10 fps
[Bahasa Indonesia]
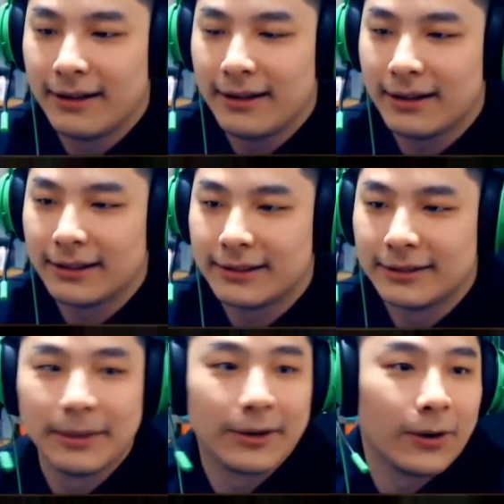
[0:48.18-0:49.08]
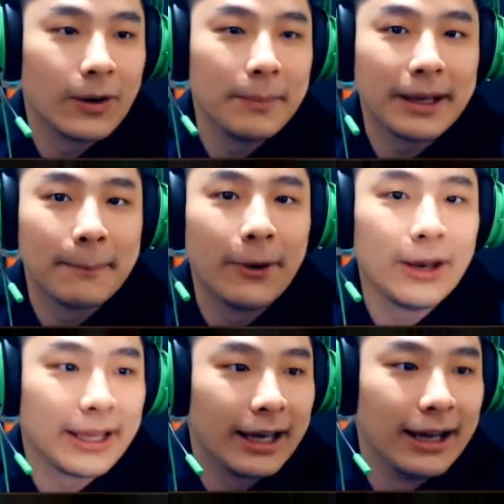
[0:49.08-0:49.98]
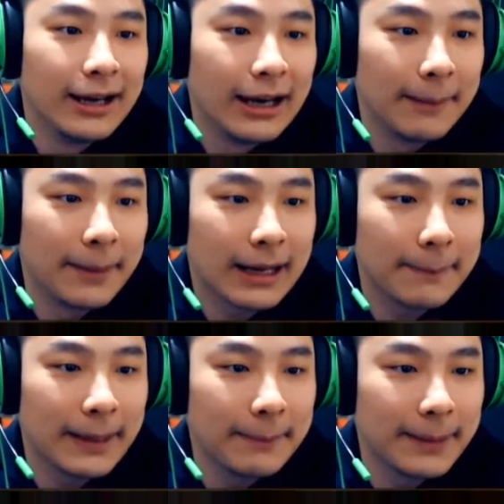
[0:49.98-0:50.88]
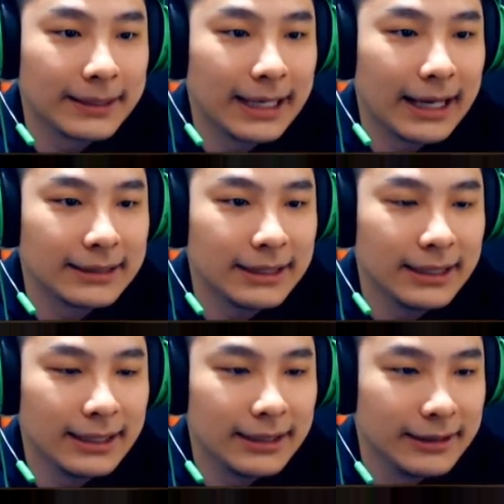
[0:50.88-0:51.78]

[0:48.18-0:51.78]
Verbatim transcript: ya guys, gue gua bikin polling ya. Apakah pada patah hati?